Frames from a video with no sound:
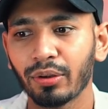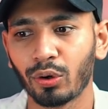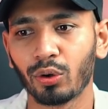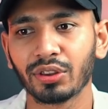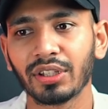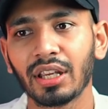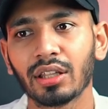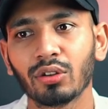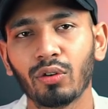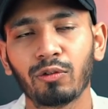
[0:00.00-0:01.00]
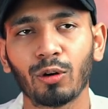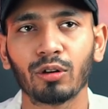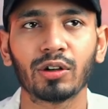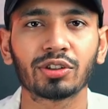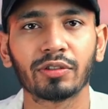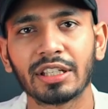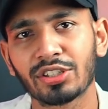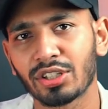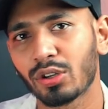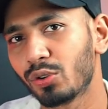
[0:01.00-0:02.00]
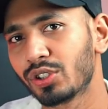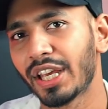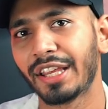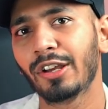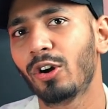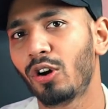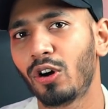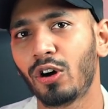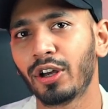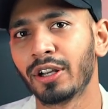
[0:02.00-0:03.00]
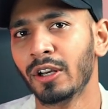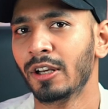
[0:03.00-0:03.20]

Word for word: ग्रोथ नहीं है तो वो फॉलोअर्स वहीं स्टक हो जाएंगे और